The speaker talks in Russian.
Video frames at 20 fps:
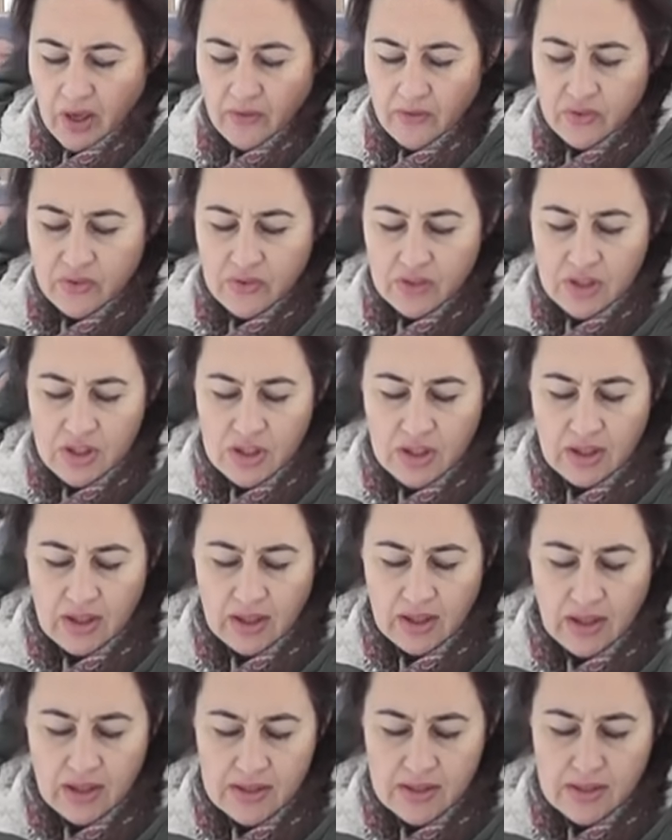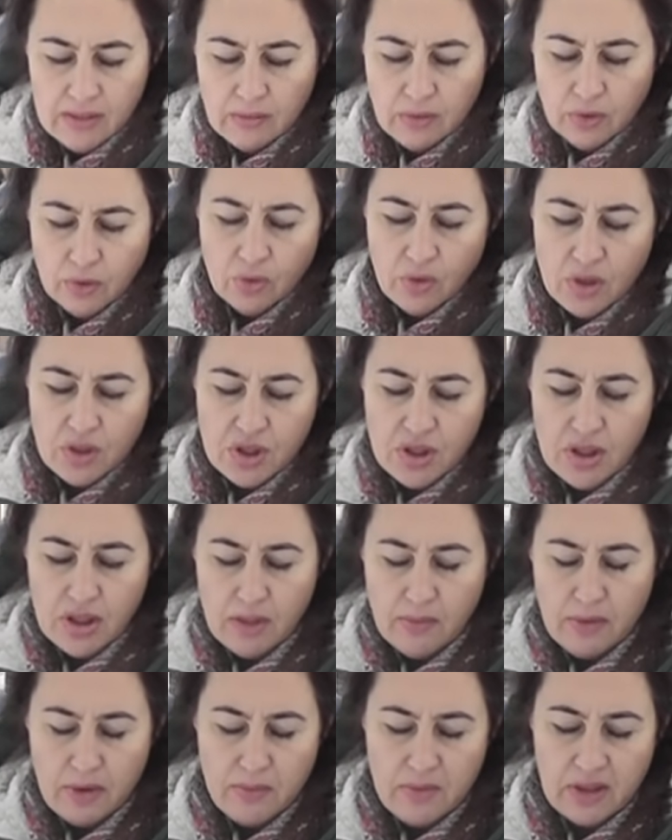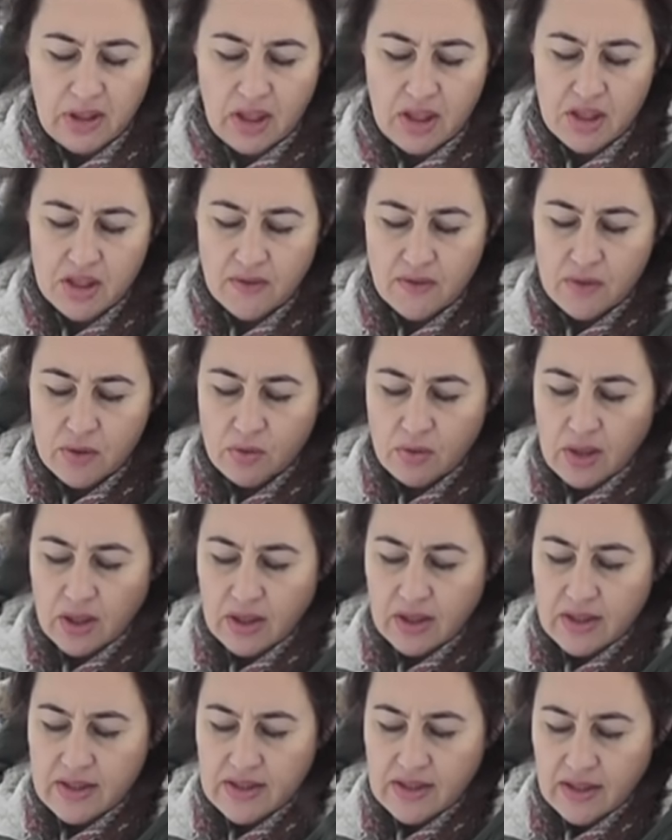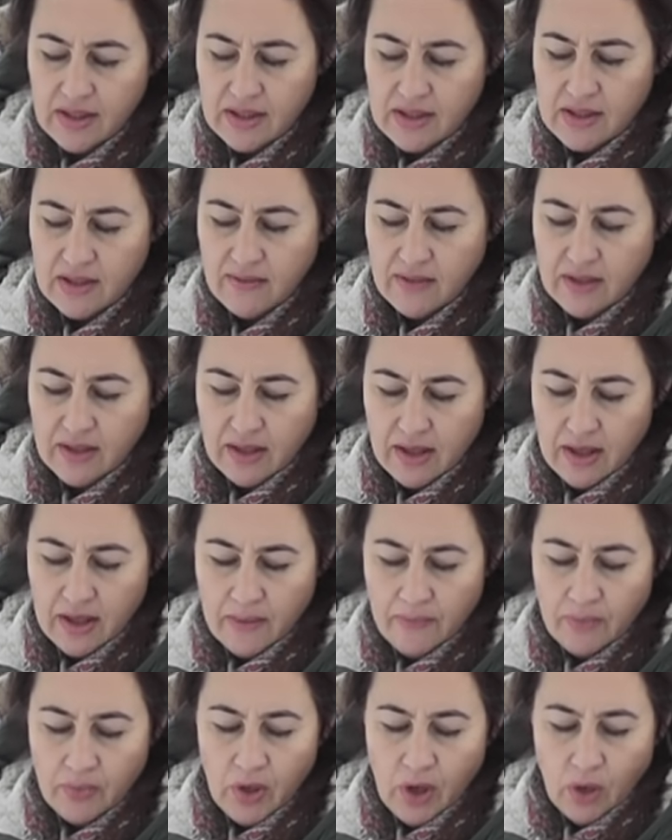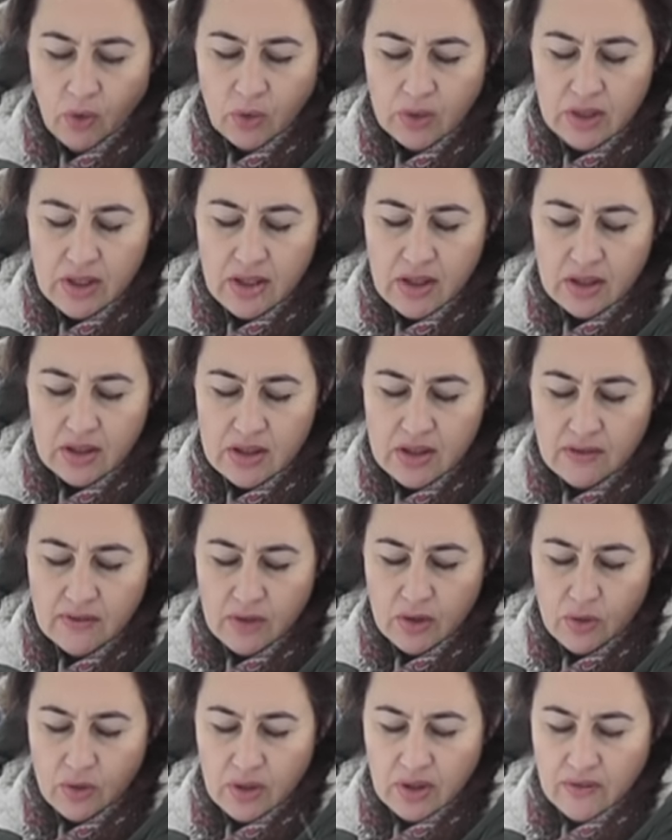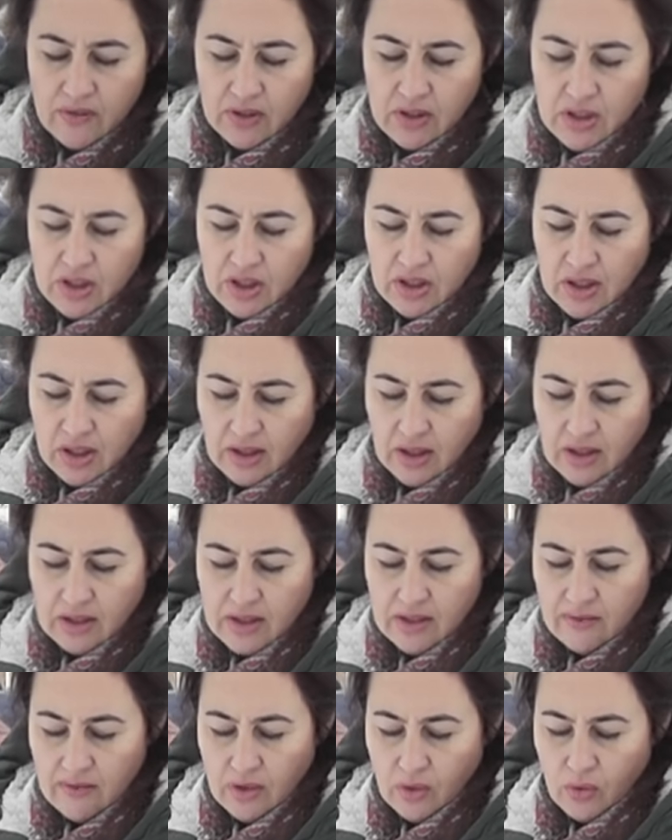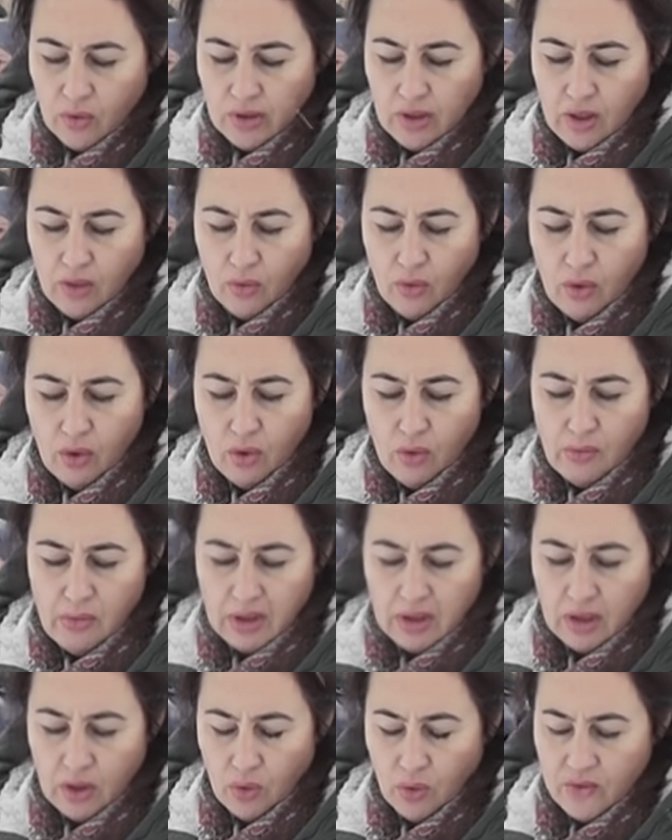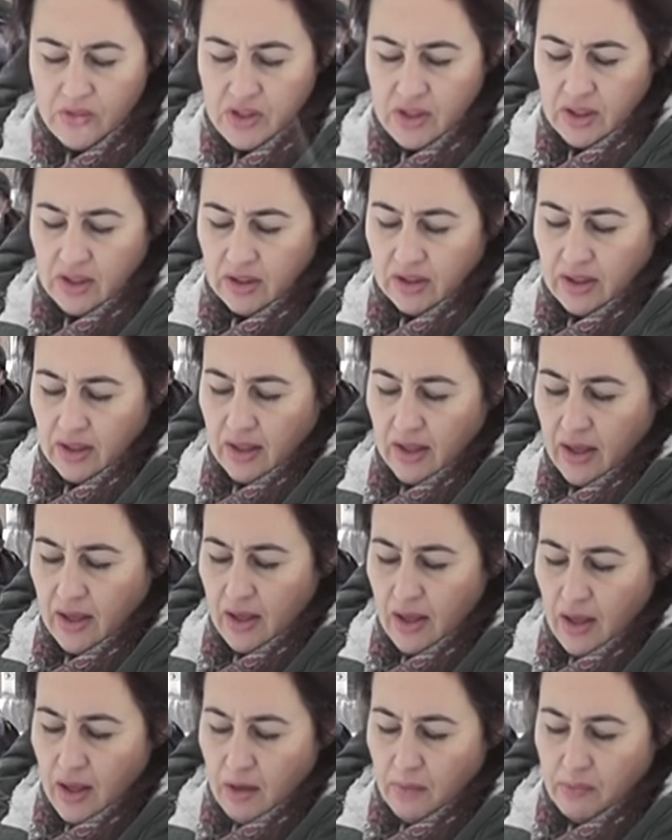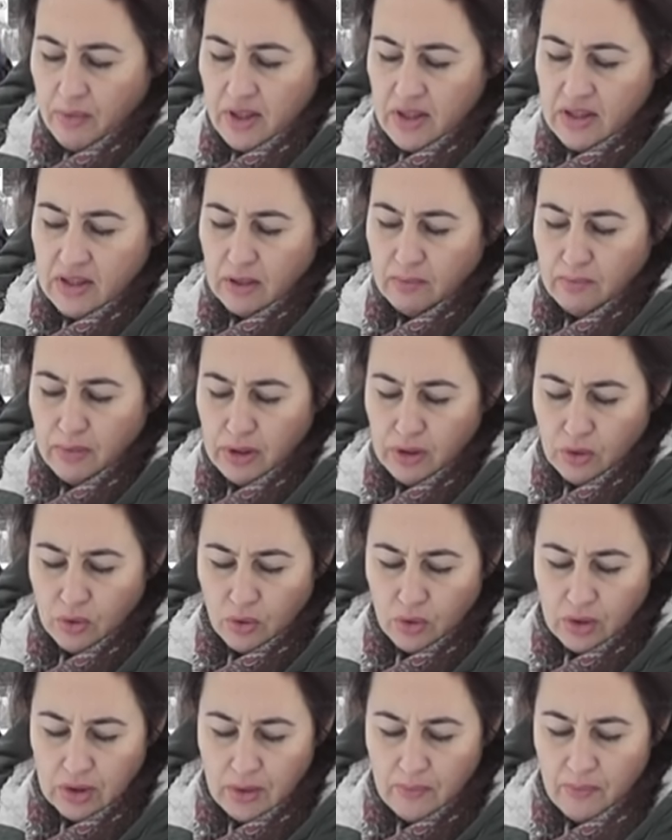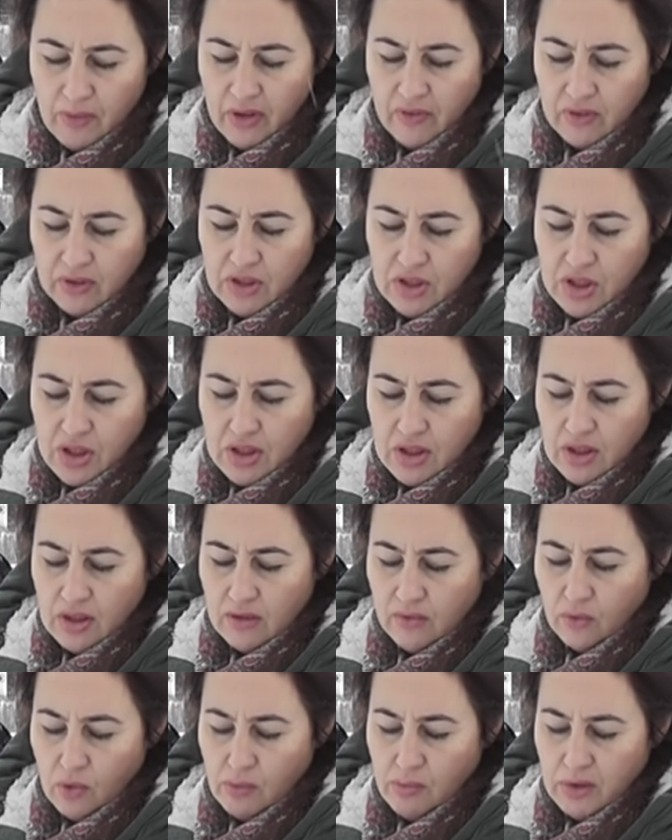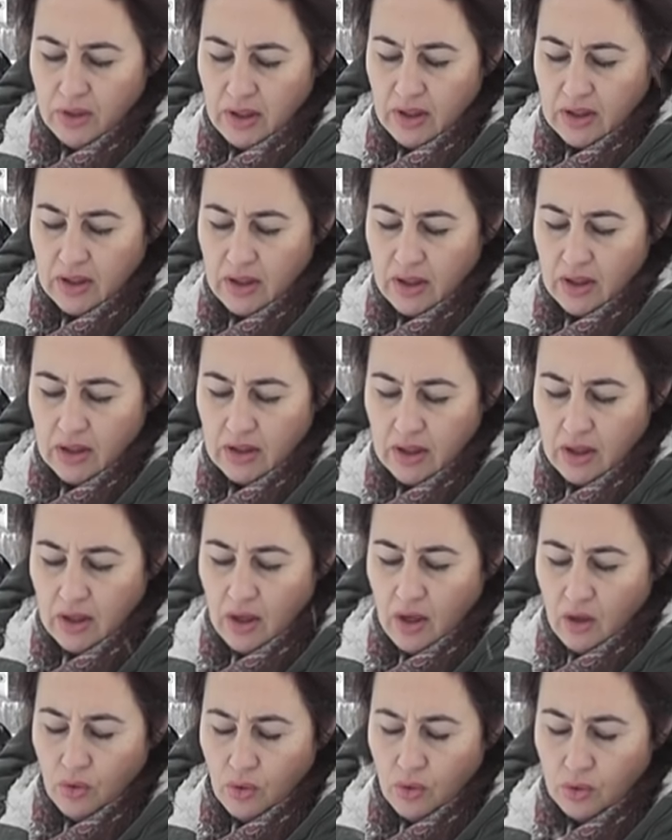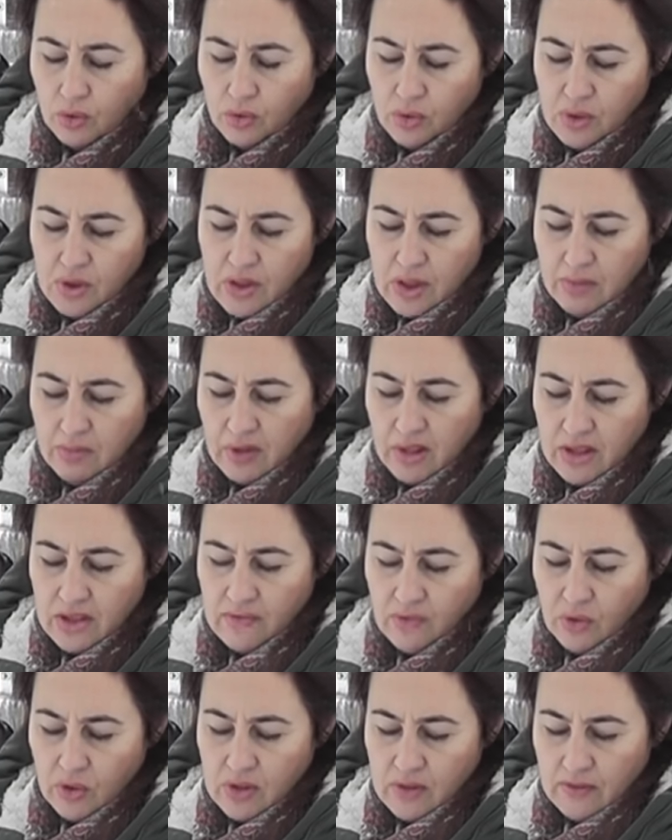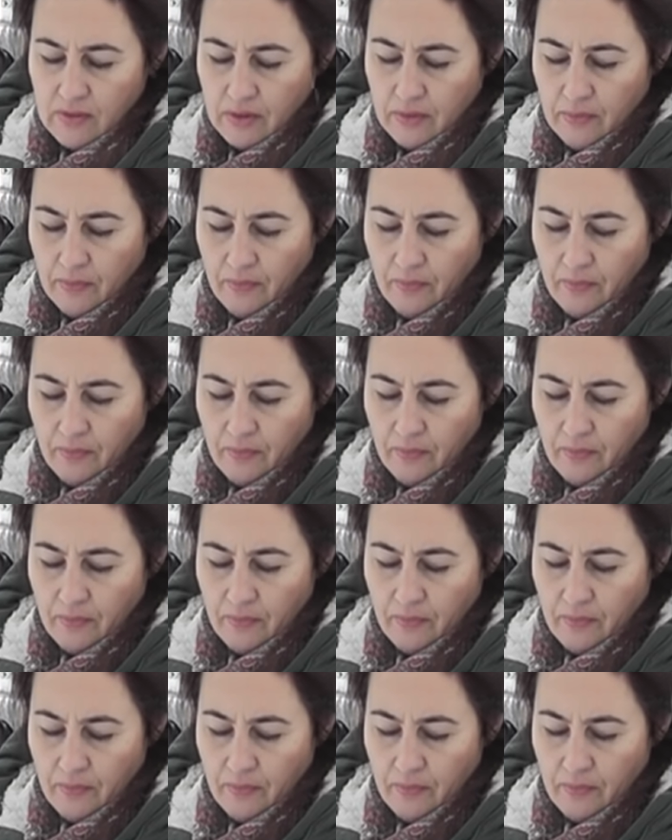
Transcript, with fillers: в 2013 году решением арбитражного суда Красноярского края от 11 июля 2013 года ОАО «Маклаковский ЛДК» признан банкротом и в отношении него было открыто конкурсное производство.